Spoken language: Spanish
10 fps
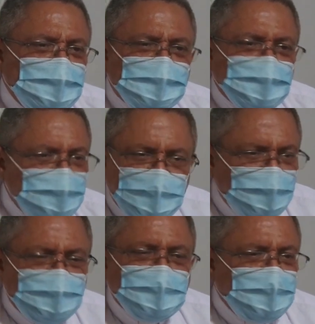no soy
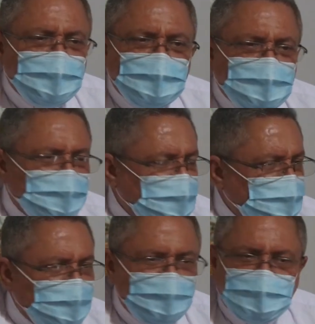digno de esto,
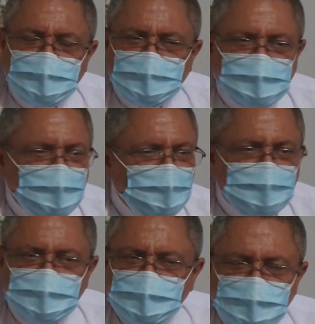realmente no,